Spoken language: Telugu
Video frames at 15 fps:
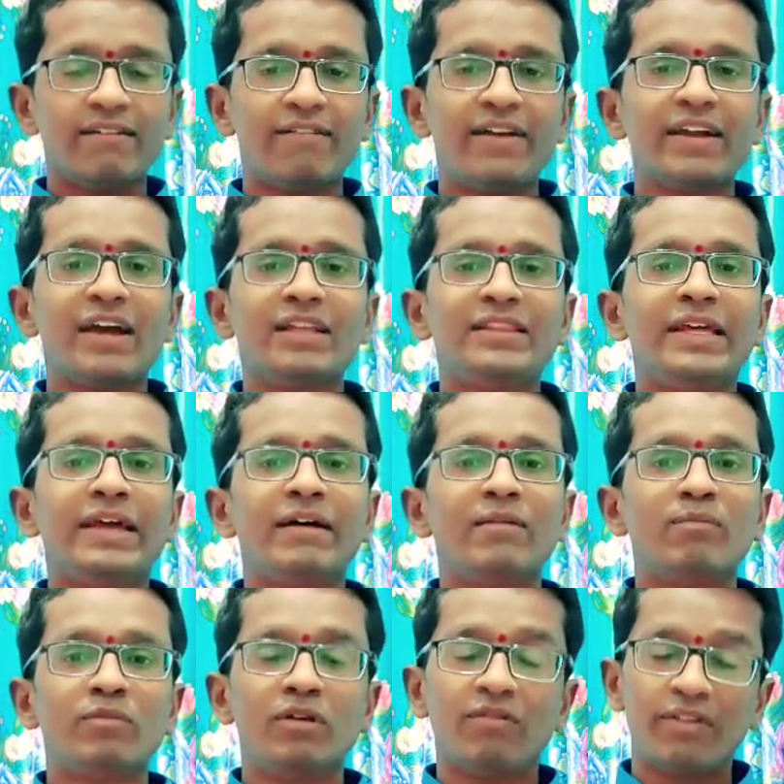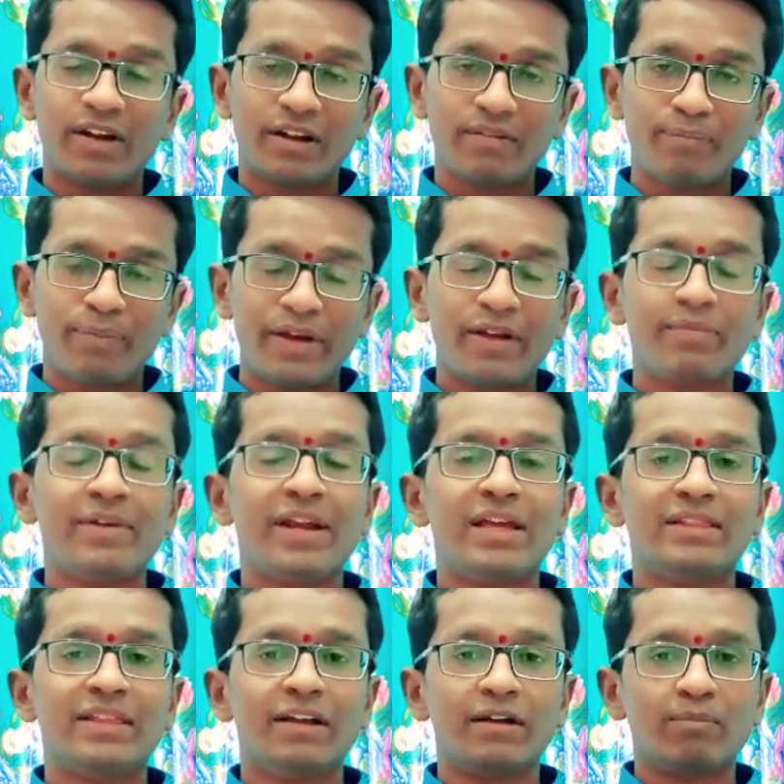ఎవరికైతే ఎవరి పేరు మీద
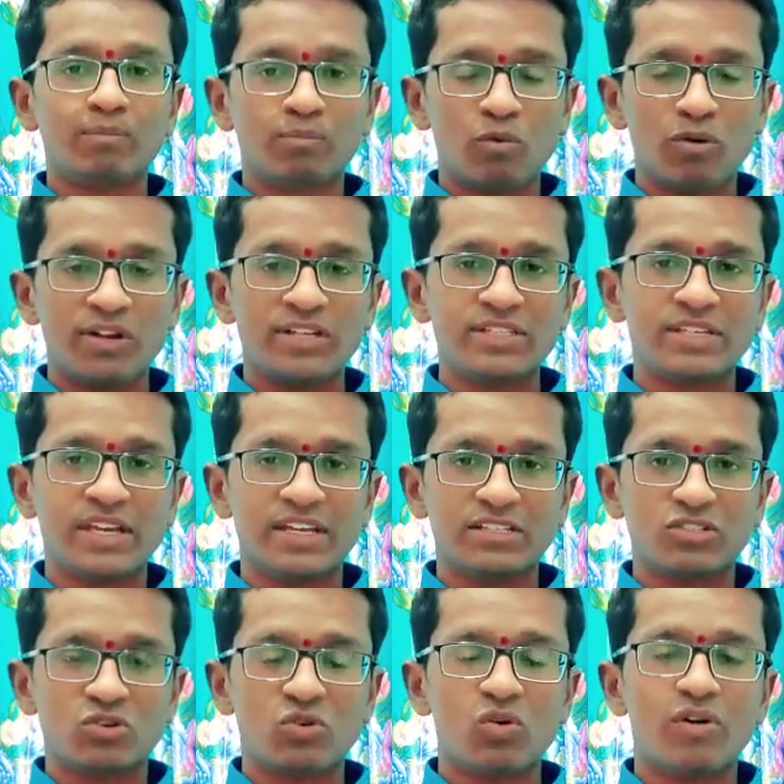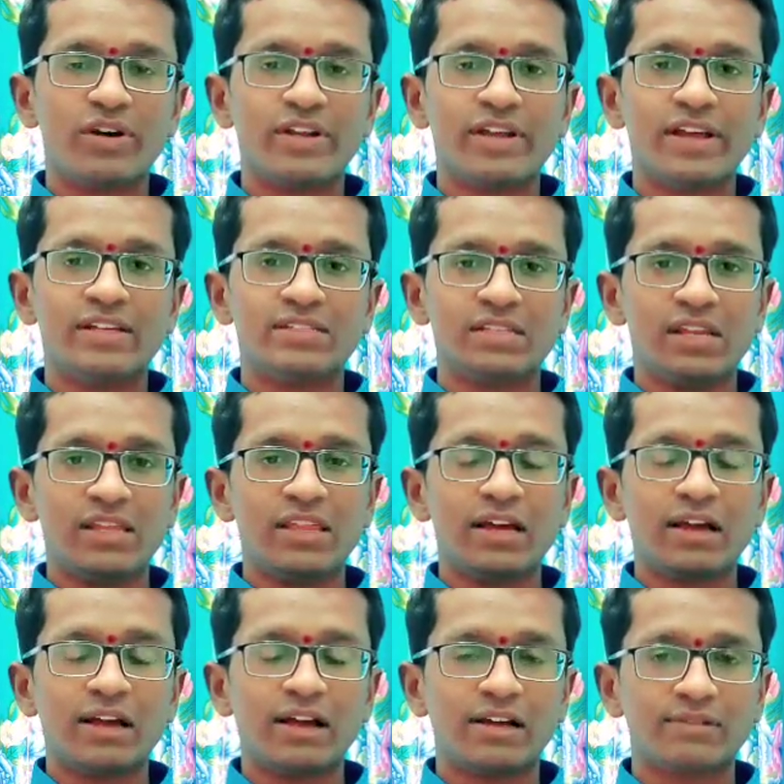అయితే పోలీస్ కేసు కోర్టు కేసు లేదా
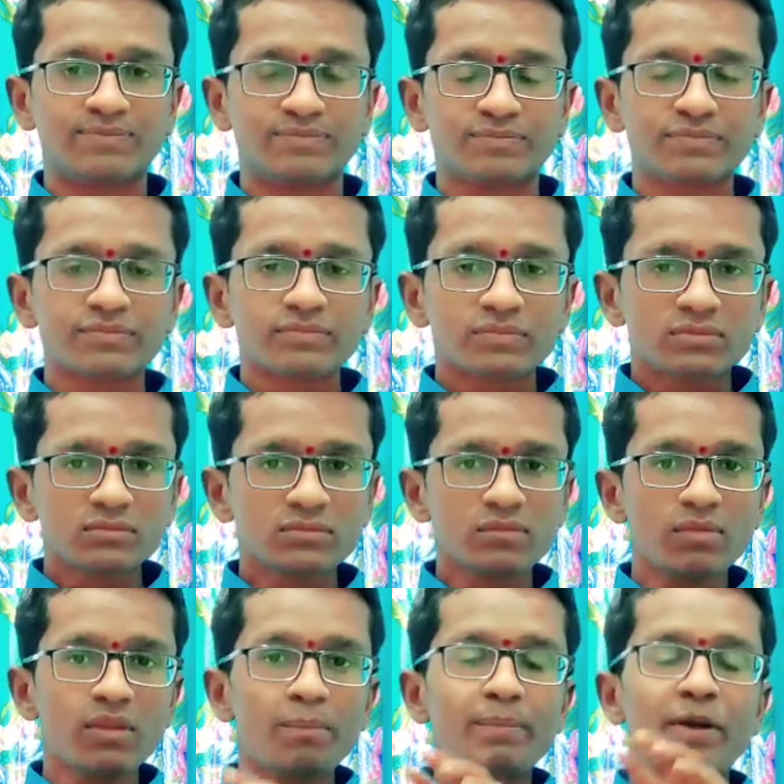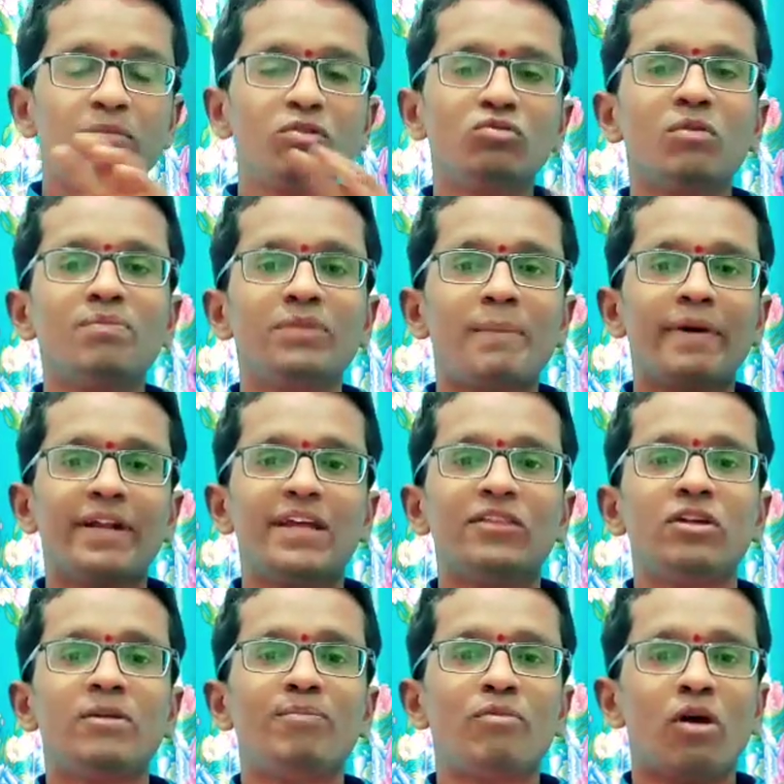ప్రభుత్వంతో పట్ల
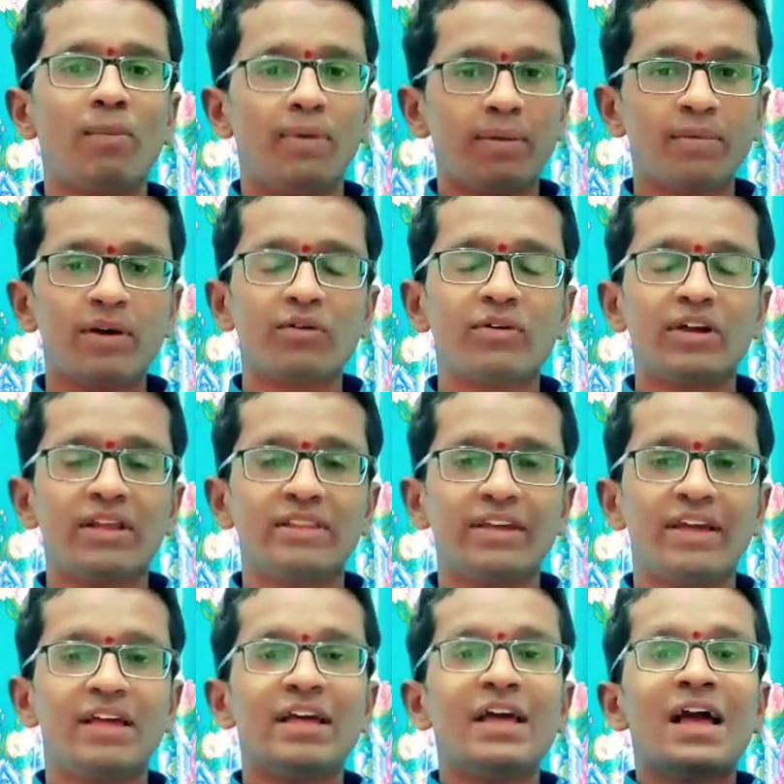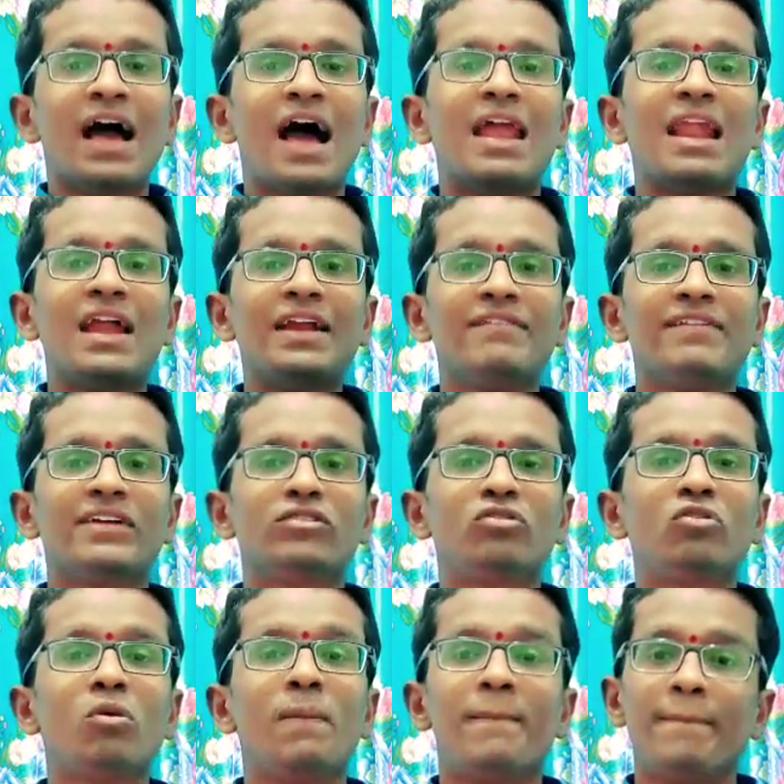ఏదైనా ప్రాబ్లం ఉన్నట్లయితే అలాంటి
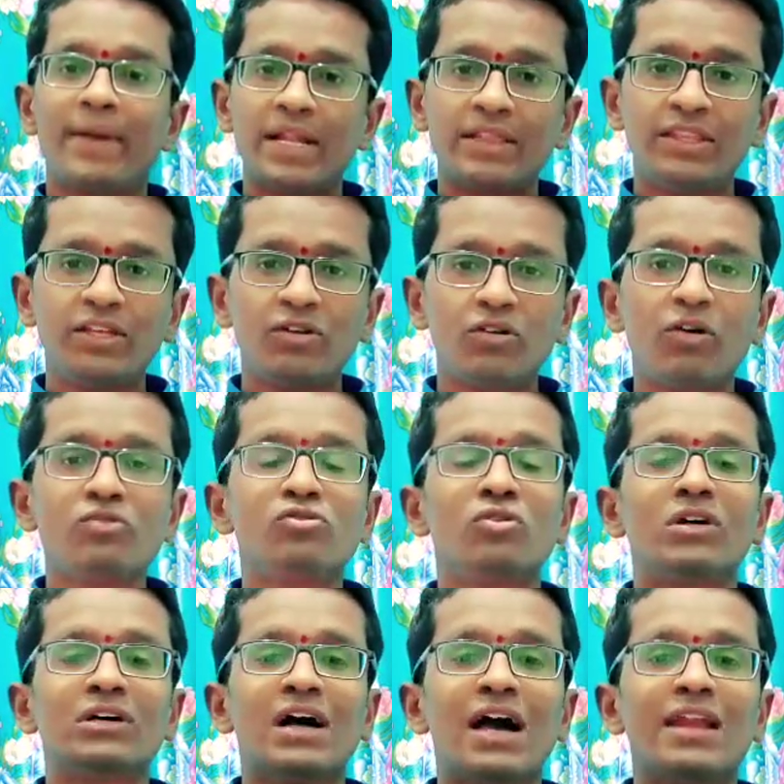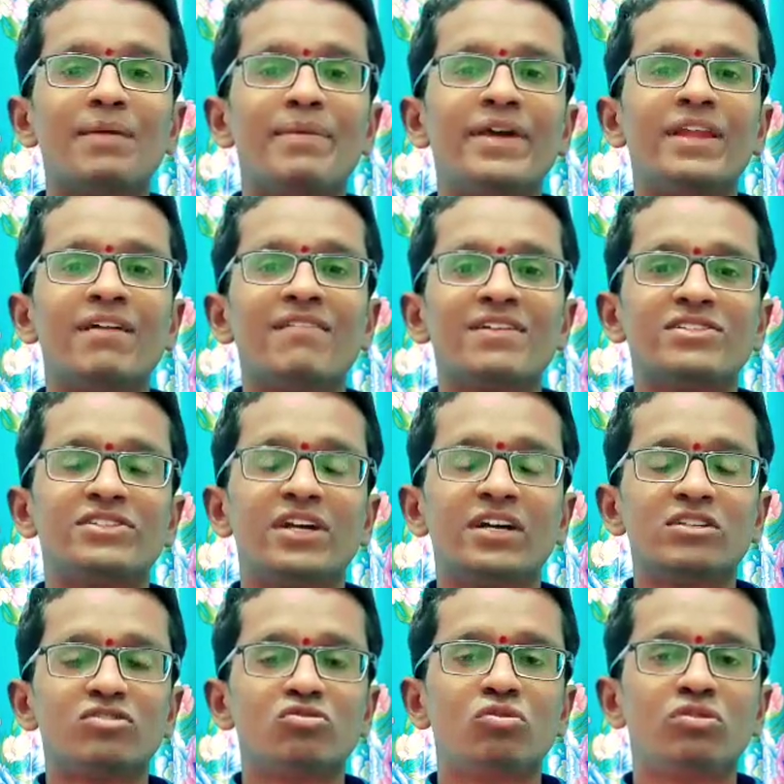వ్యక్తులు ప్రతిరోజు
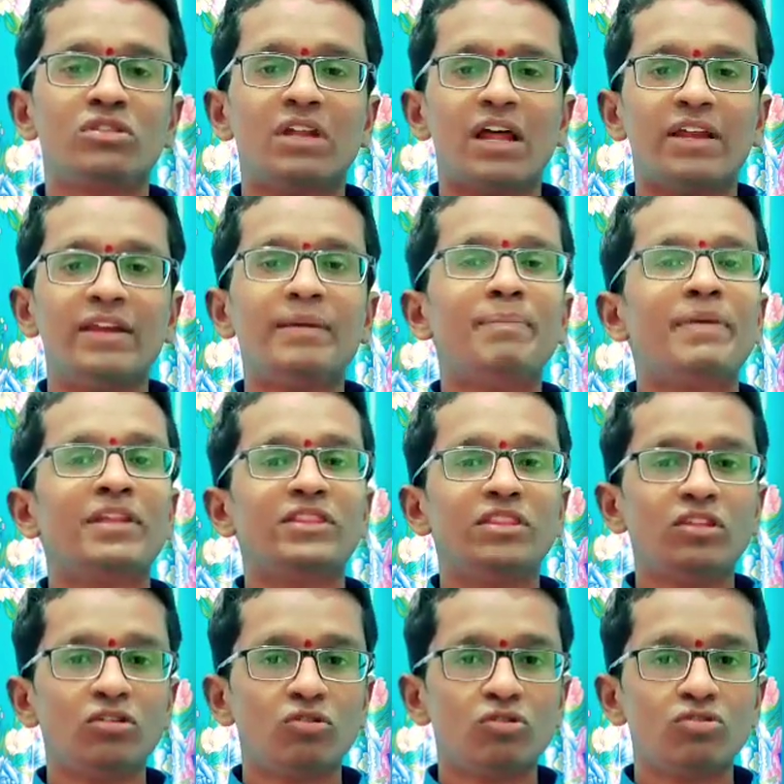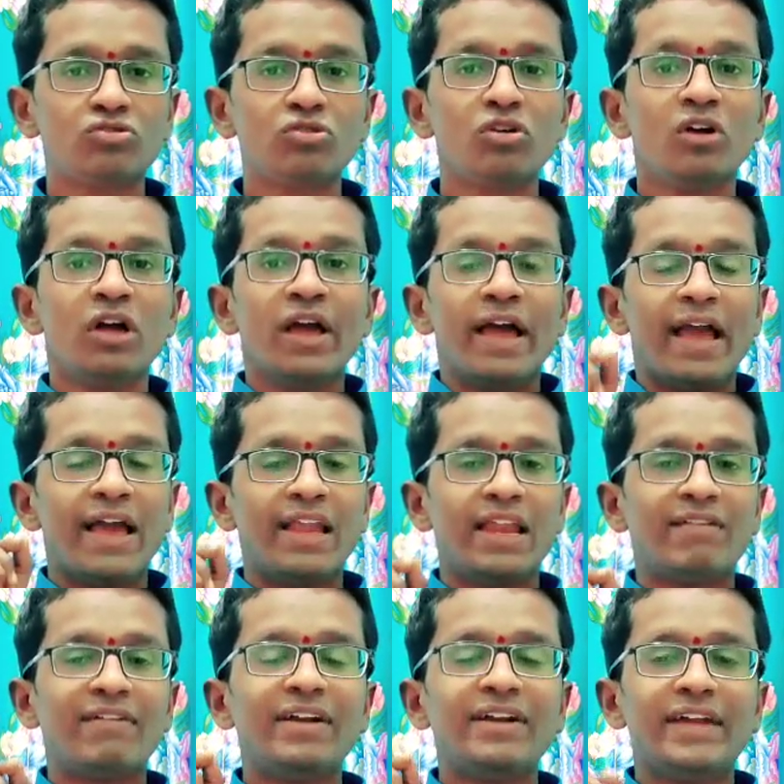కాలభైరవాష్టక స్తోత్రాన్ని ప్రతిరోజు
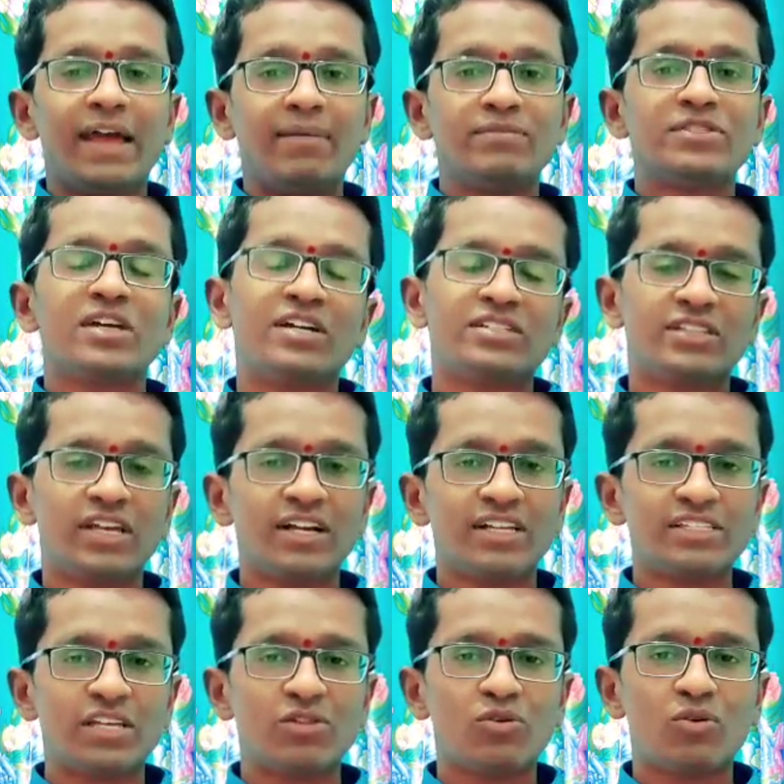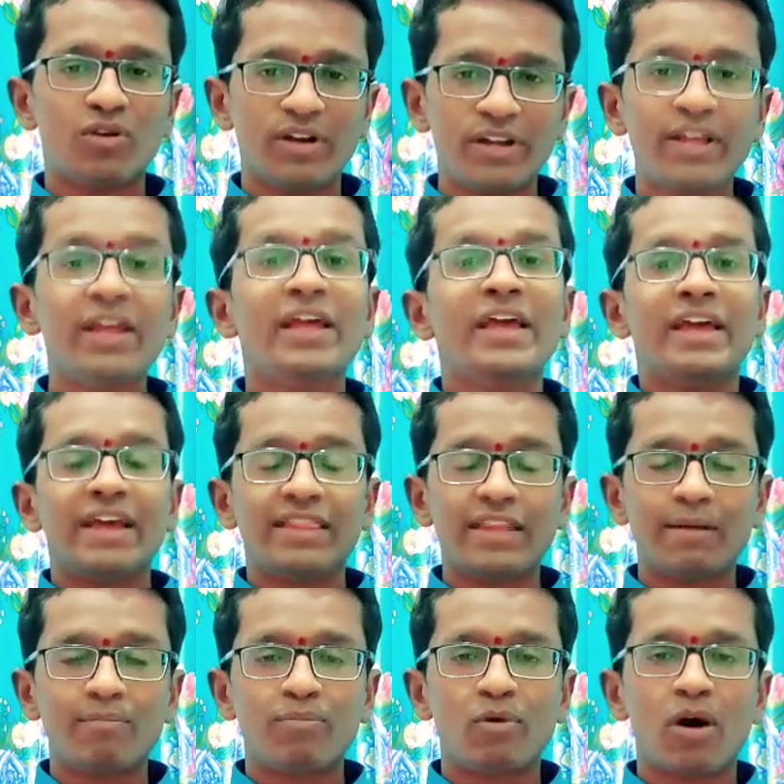ఎలెవెన్ టైమ్స్ ఖచ్చితంగా చదువుకోండి
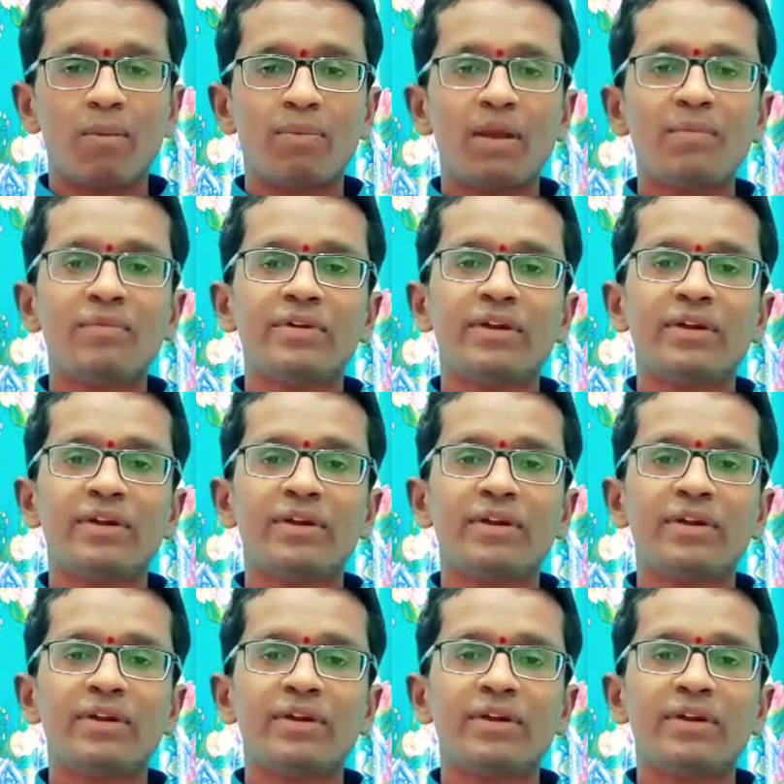ఏదైనా ప్రాబ్లం